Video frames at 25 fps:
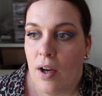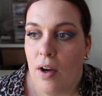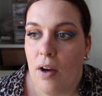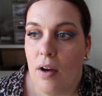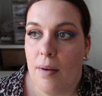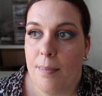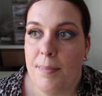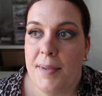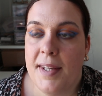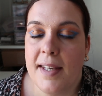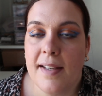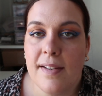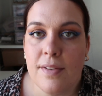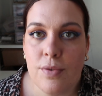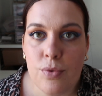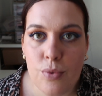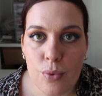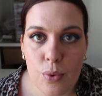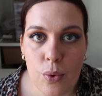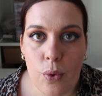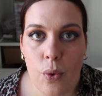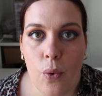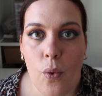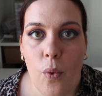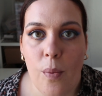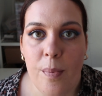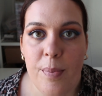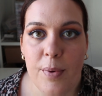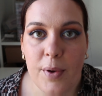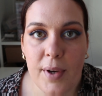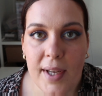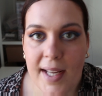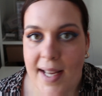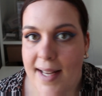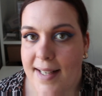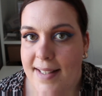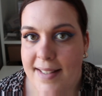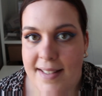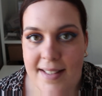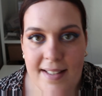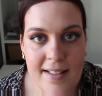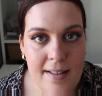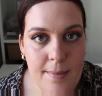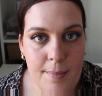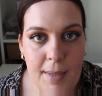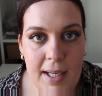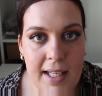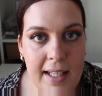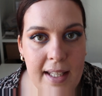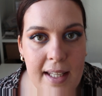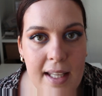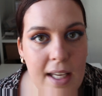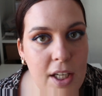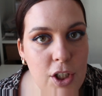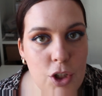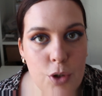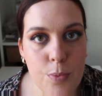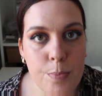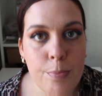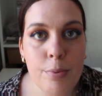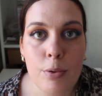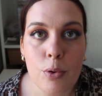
Euh, bien sûr qu'on peut réaliser des maquillages